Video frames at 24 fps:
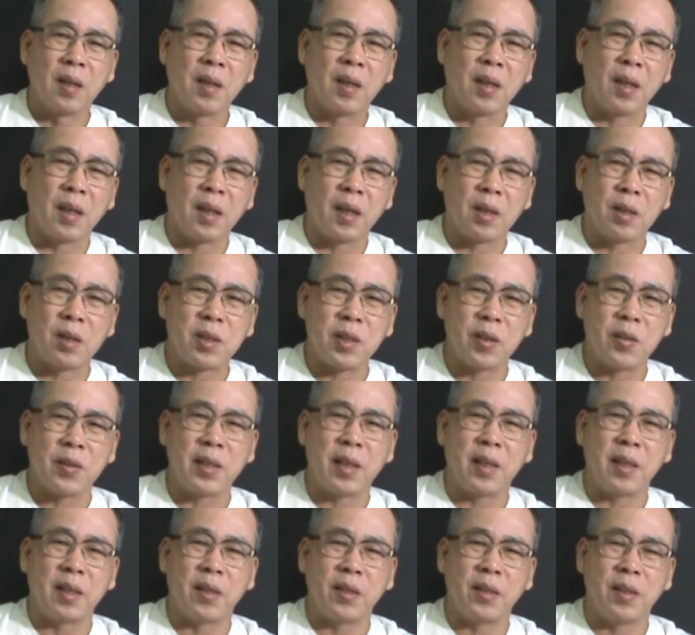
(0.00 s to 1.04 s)
啊，只有
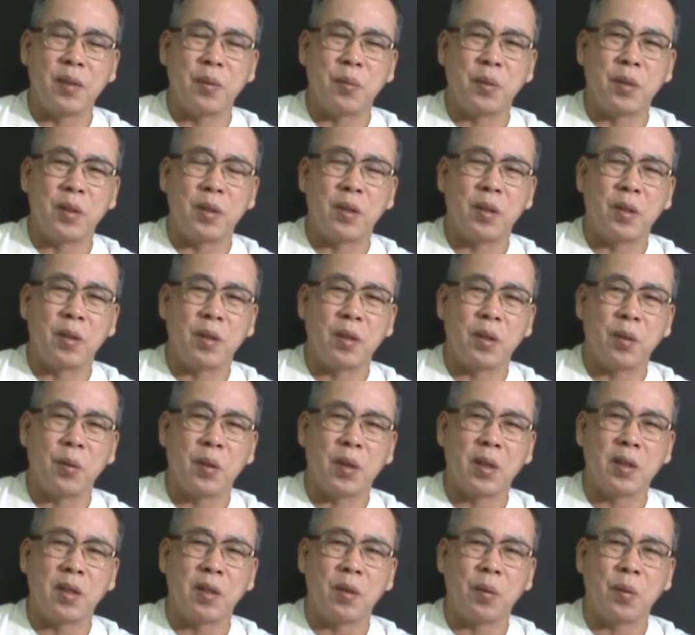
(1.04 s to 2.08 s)
在那以以以
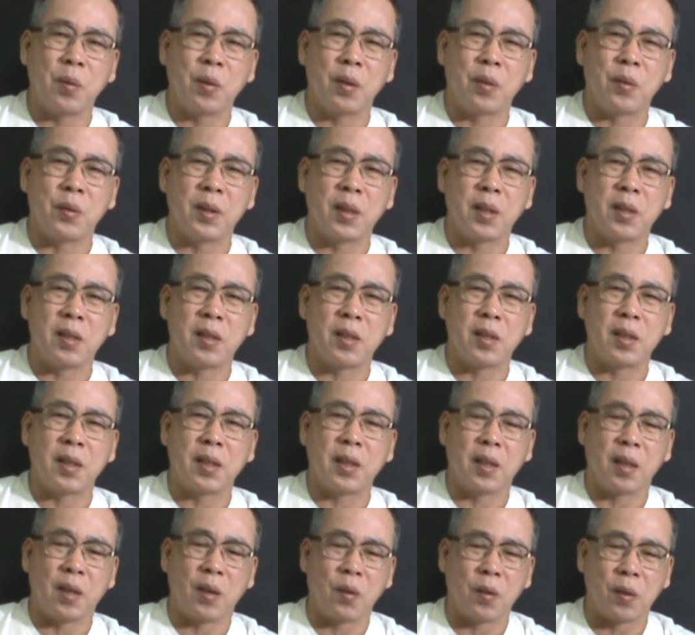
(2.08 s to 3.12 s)
货易货，或者是
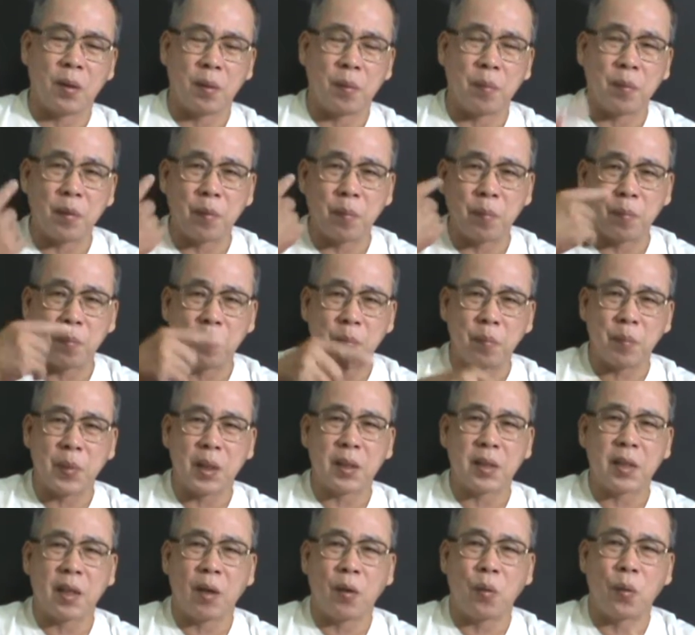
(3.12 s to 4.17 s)
那个
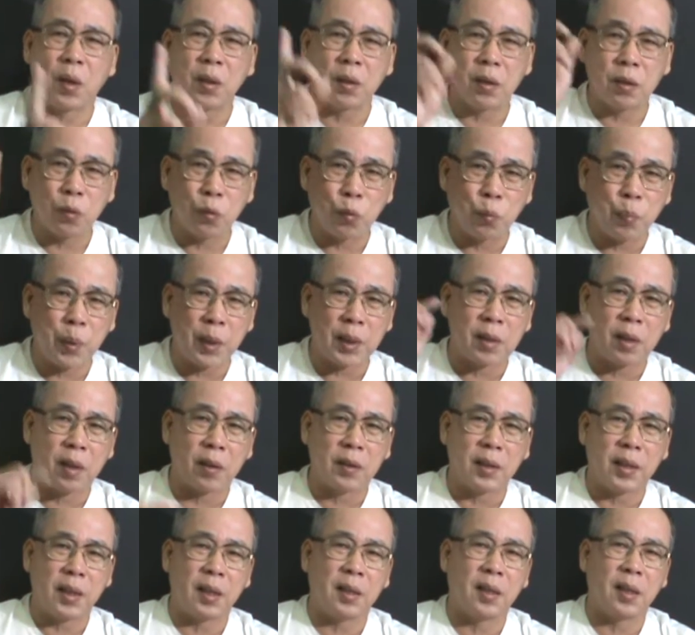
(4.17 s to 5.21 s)
面朝黄土背朝
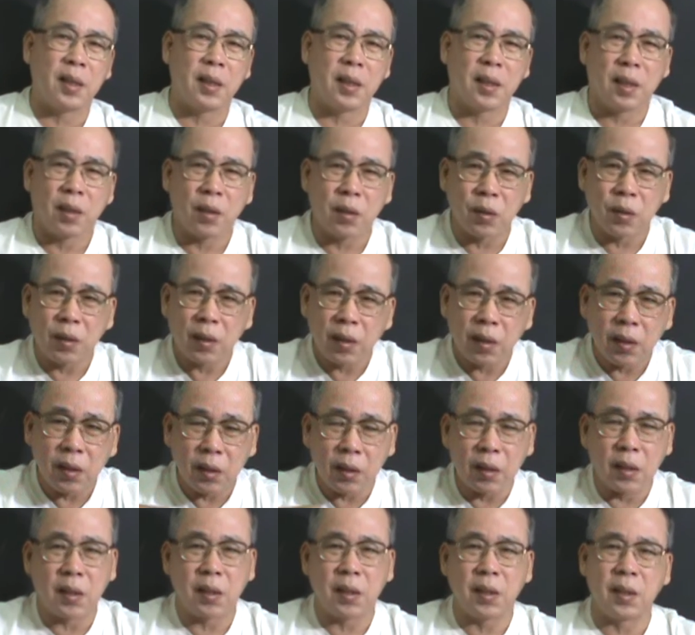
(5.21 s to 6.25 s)
天的那个
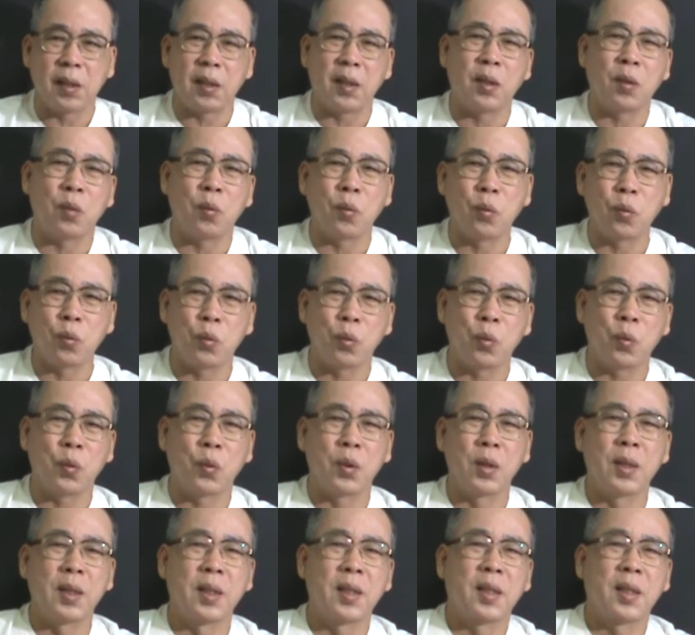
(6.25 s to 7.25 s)
那那些农奴，